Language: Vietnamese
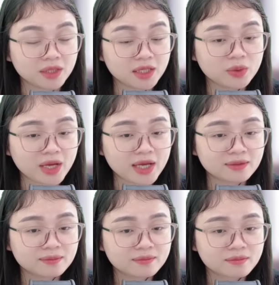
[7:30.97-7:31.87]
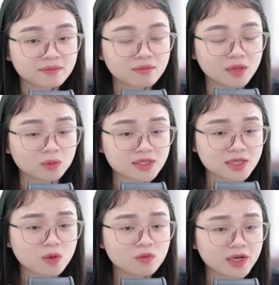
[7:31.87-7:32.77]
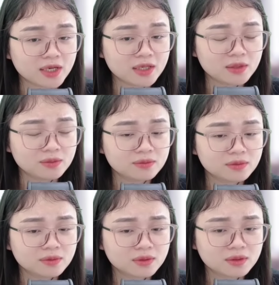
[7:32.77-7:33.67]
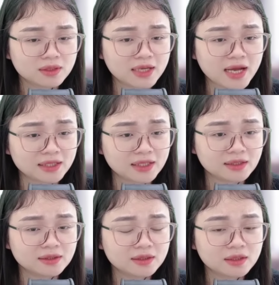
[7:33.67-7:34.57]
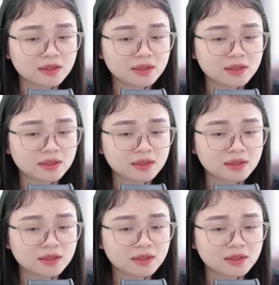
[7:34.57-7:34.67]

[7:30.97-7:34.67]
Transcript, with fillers: Mình đi thôi anh Ông ta sẽ không về đây đâu Hải Thịnh